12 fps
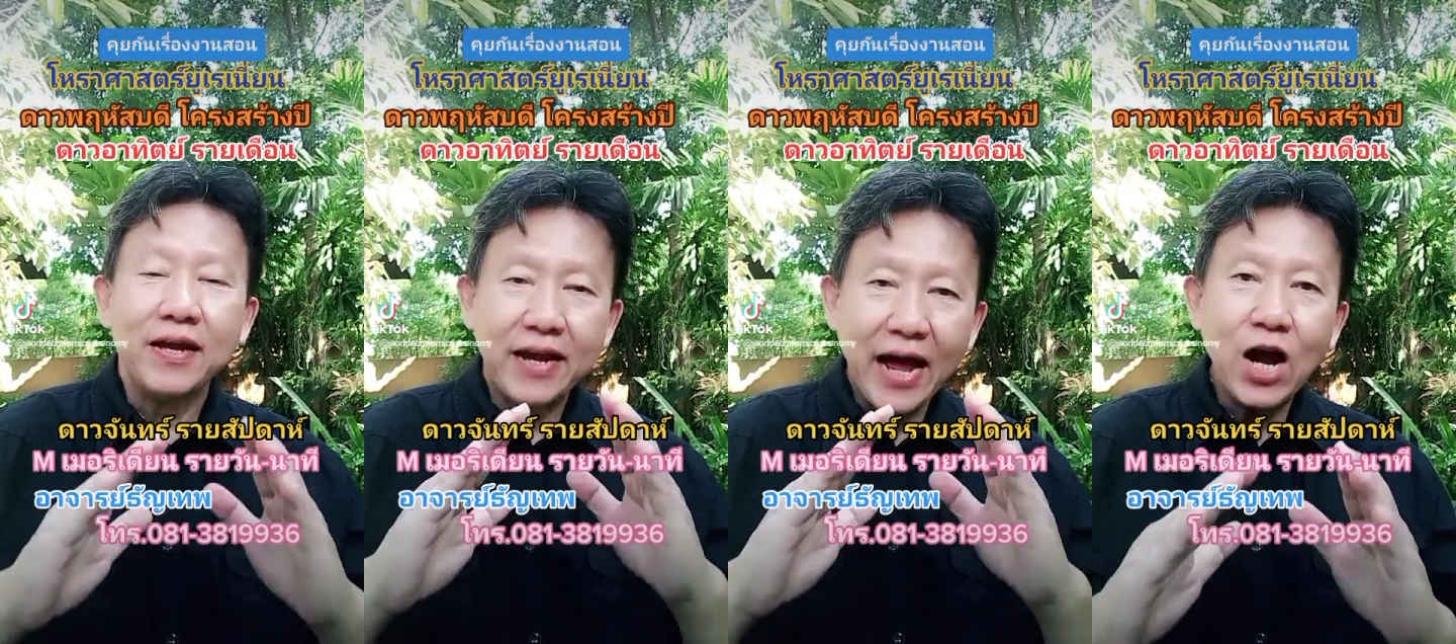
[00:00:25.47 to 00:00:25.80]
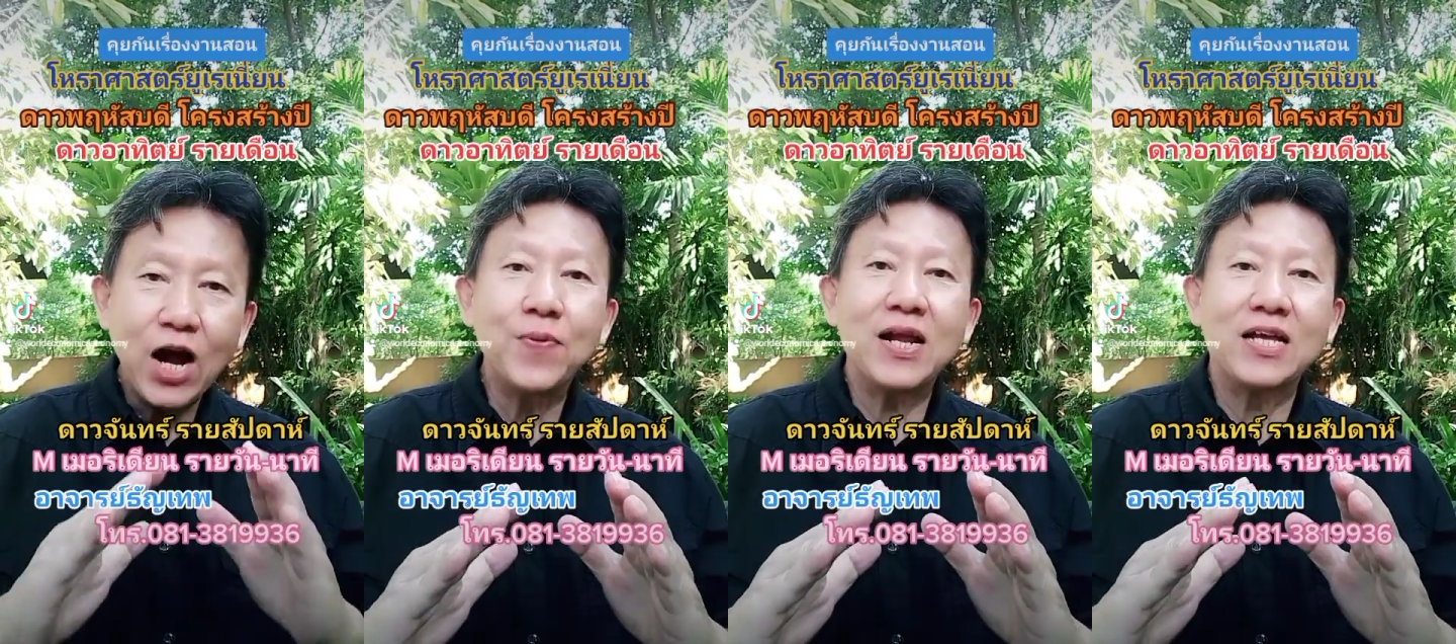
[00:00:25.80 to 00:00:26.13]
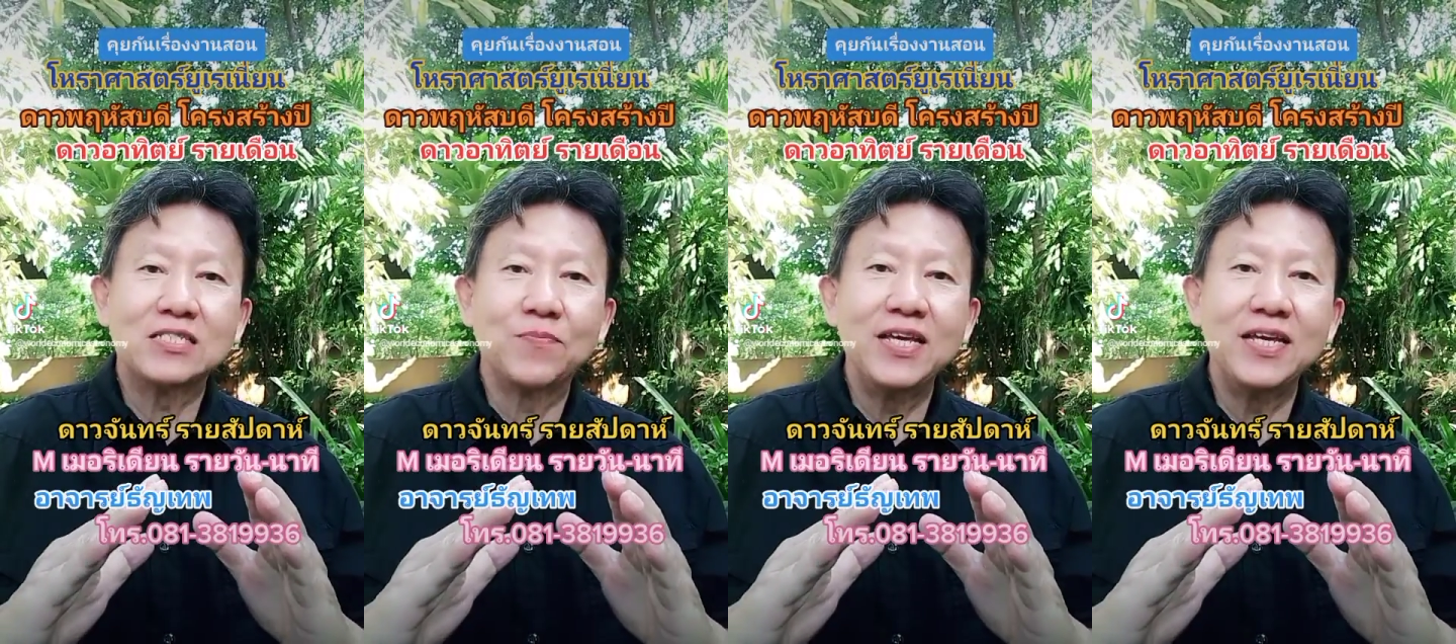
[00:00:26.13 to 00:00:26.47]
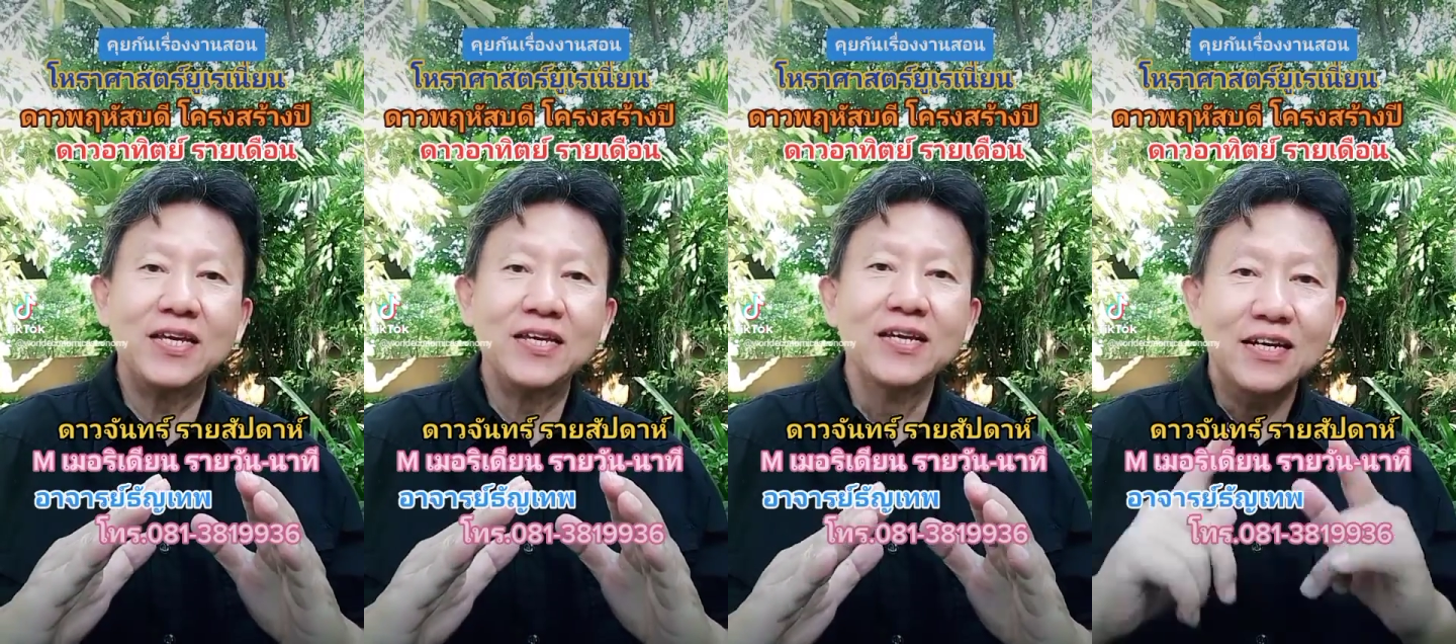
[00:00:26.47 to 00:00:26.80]
ดาวพฤหัสบดี
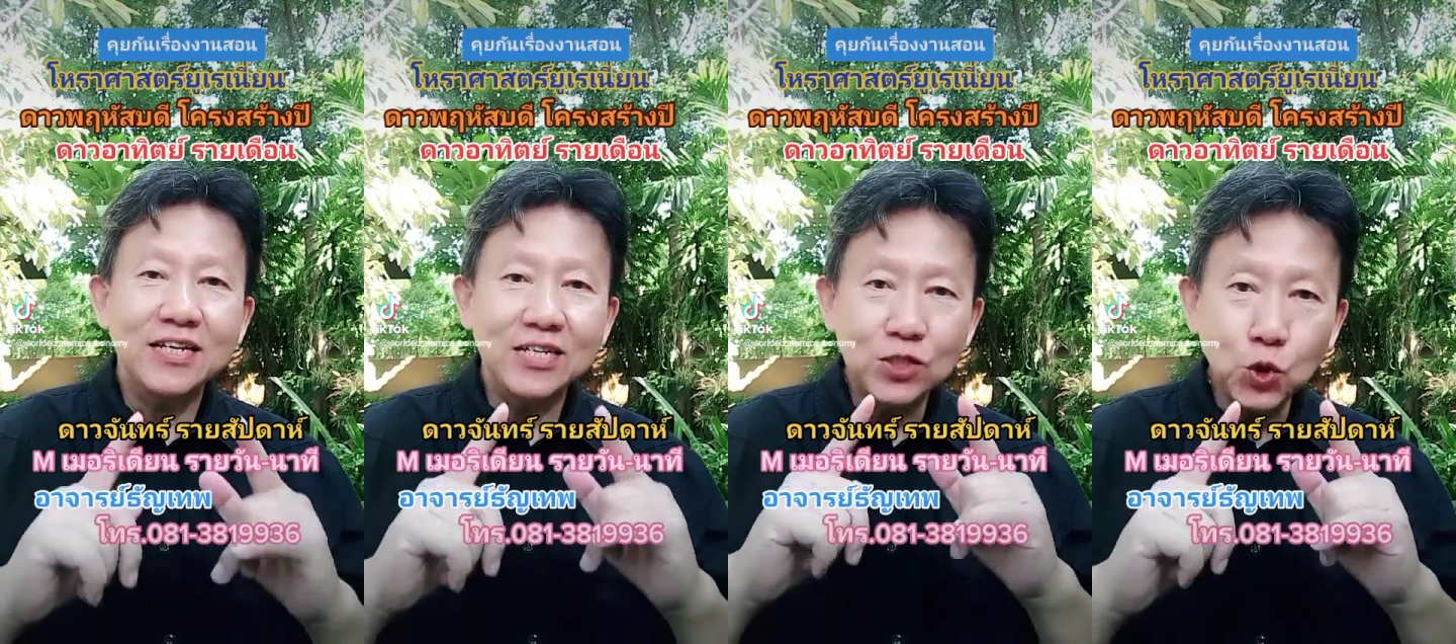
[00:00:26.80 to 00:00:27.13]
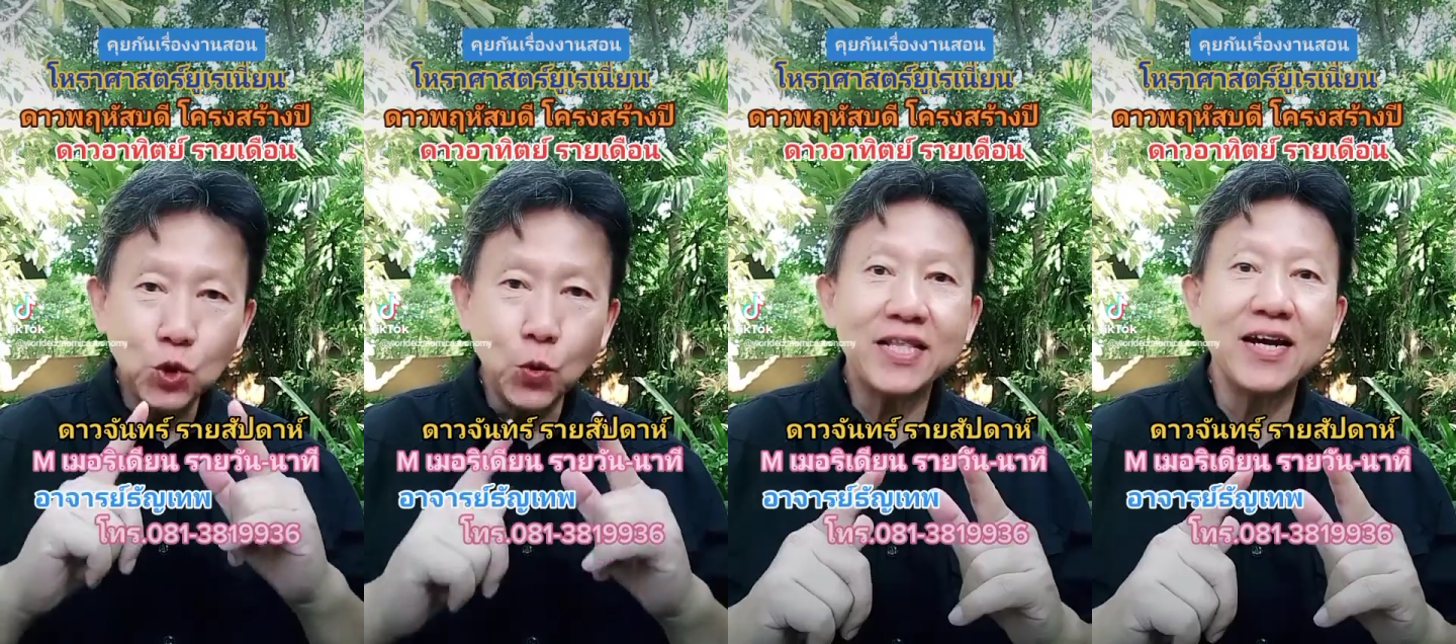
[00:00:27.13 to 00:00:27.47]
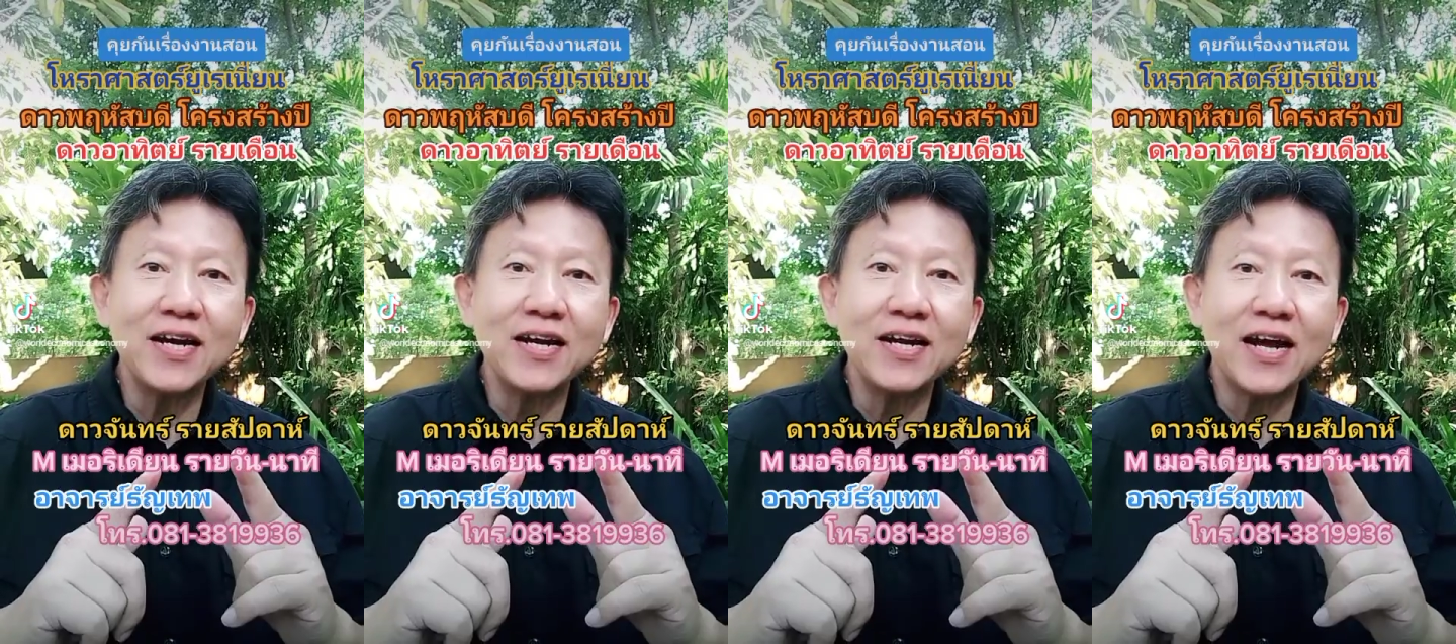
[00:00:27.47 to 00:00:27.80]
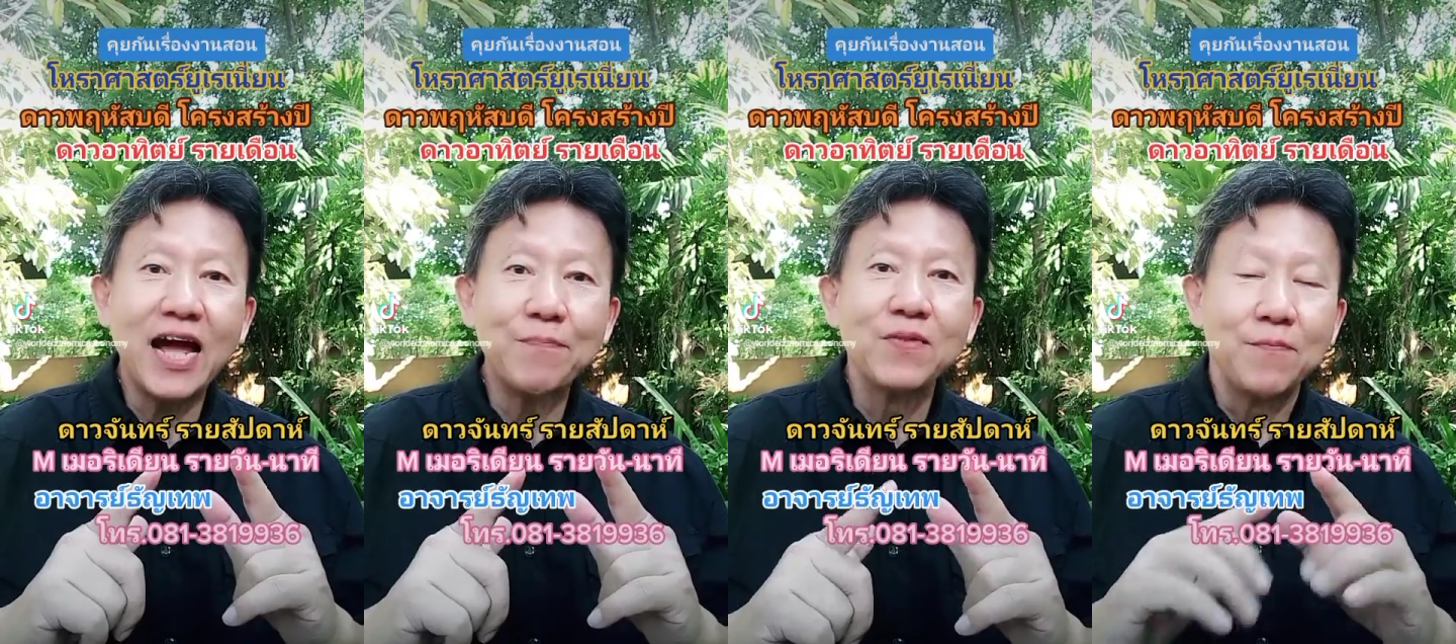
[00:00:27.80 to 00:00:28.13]
หรือจูปิเตอร์นะค
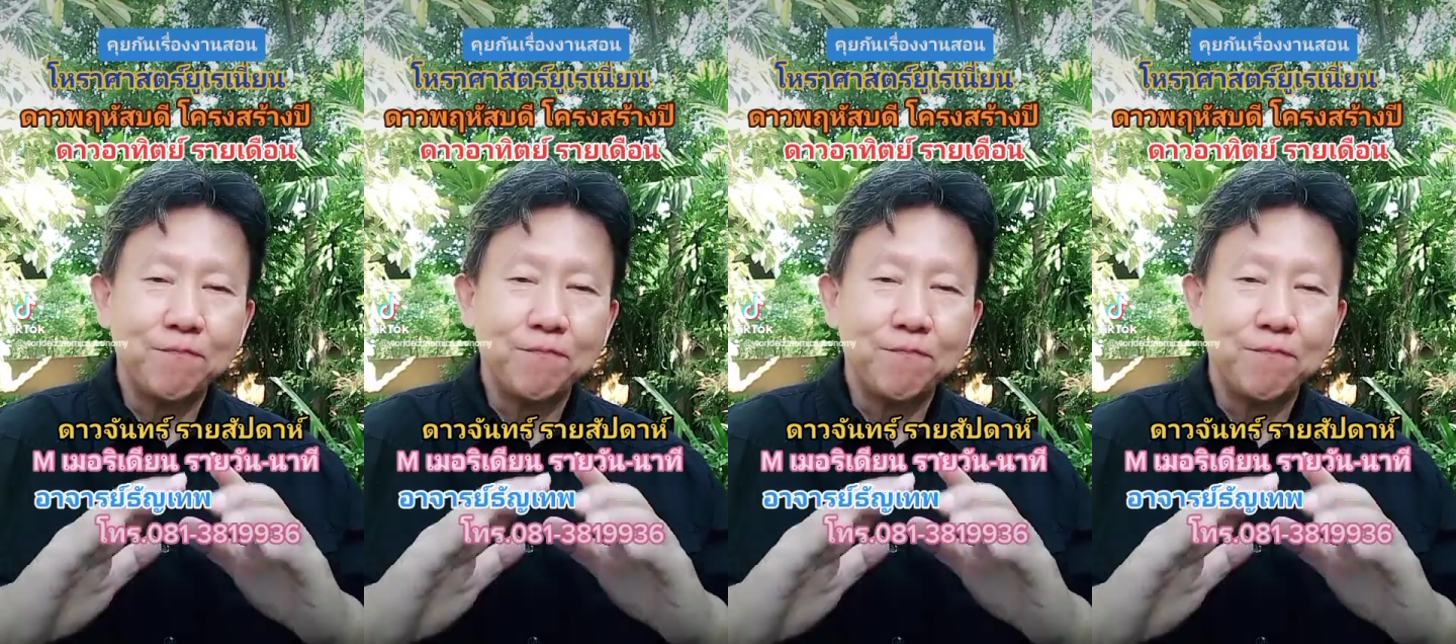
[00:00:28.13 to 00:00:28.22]
รับ